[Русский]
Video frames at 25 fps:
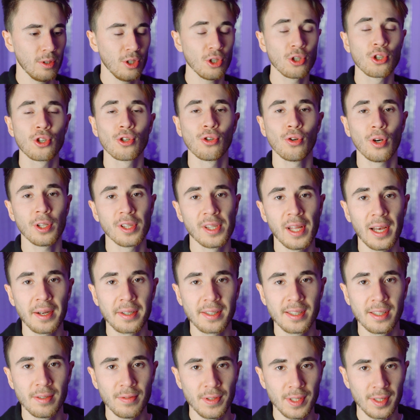Еще одна
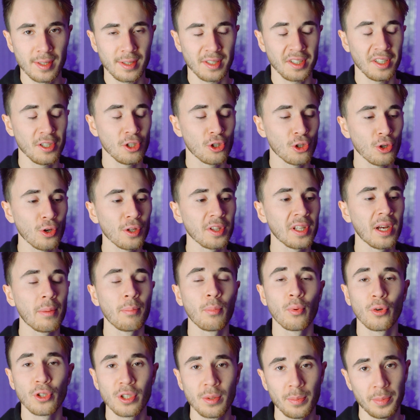активистка, еще одна
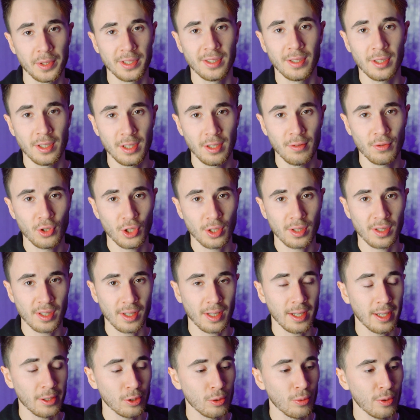бодипозитивщица,
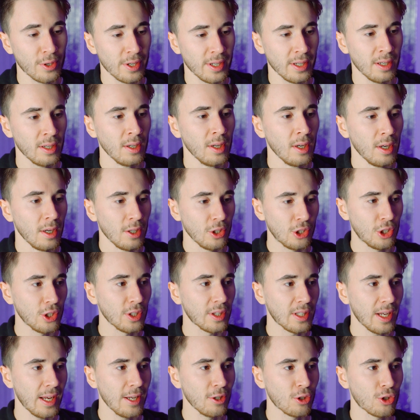которая
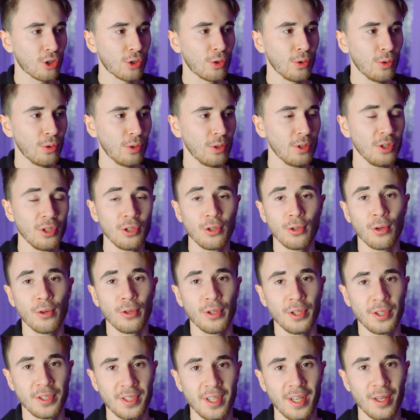считает, что ее
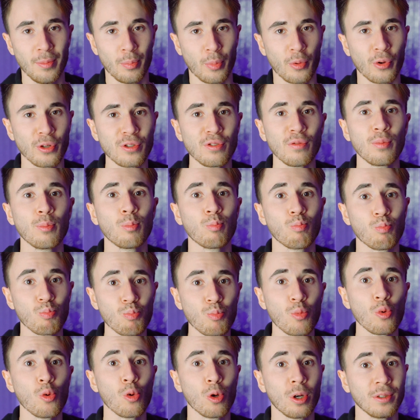идеи против
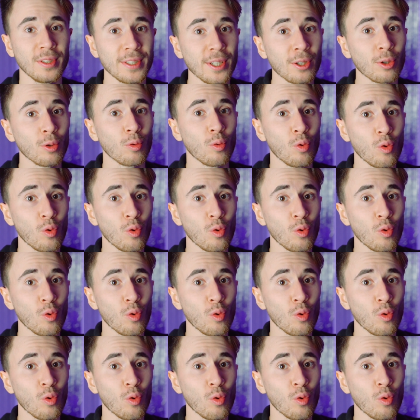пухлых